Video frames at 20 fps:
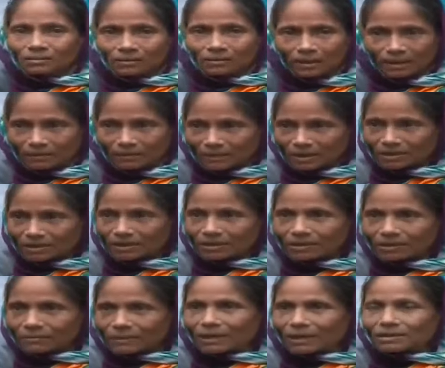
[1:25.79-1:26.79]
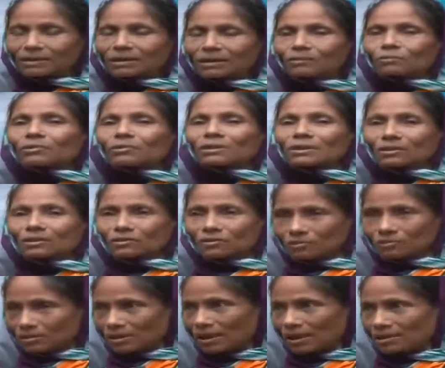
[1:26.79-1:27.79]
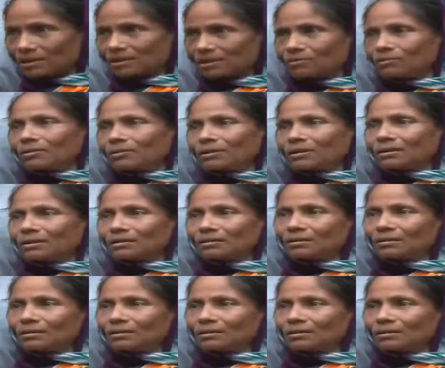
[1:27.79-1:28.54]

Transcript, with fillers: যারা আমার ছেলেকে মারছে ওর যেন শাস্তি হয়